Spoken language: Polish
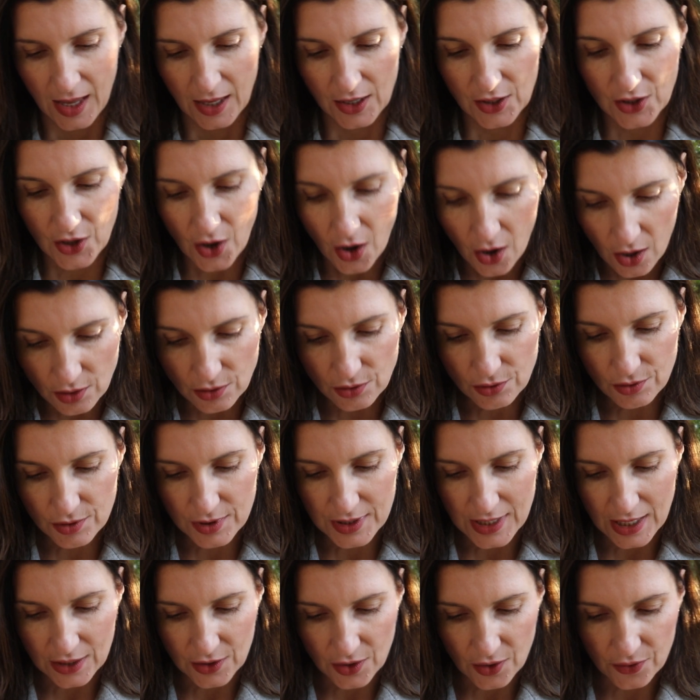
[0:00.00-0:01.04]
I on
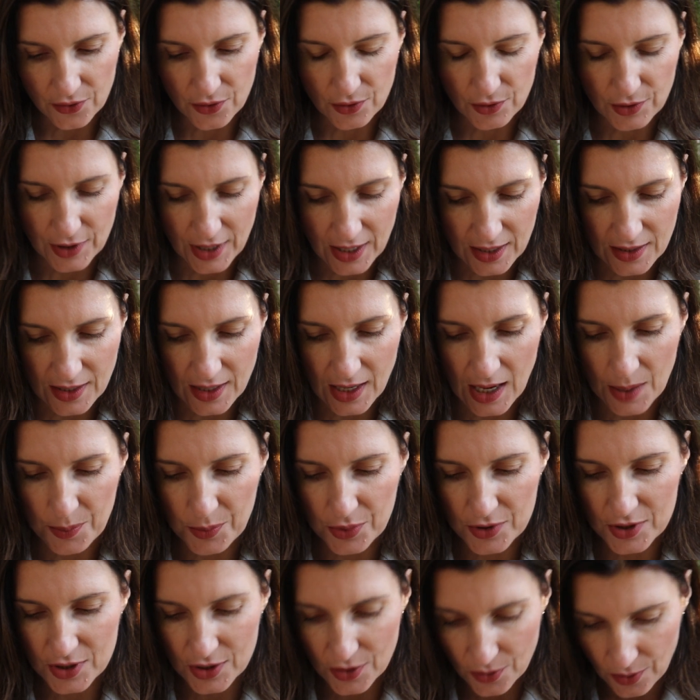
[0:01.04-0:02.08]
ustanowił jednych
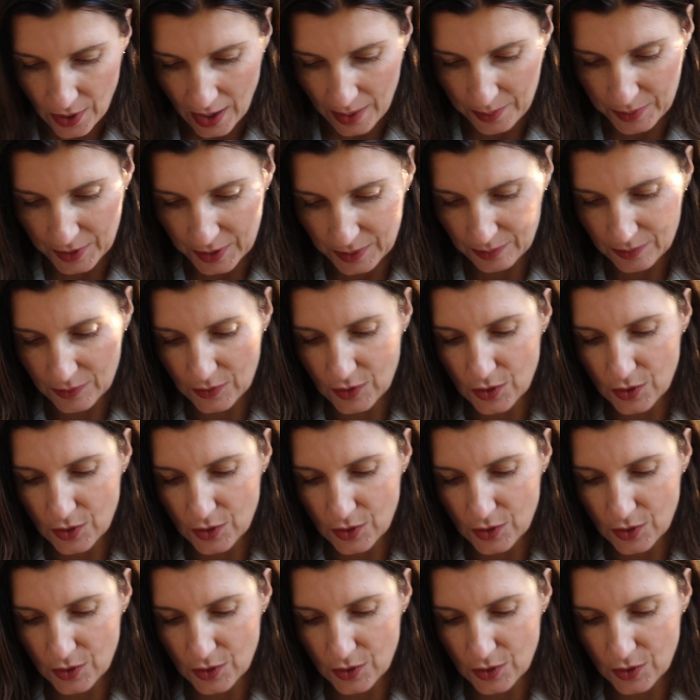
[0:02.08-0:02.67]
apostołami,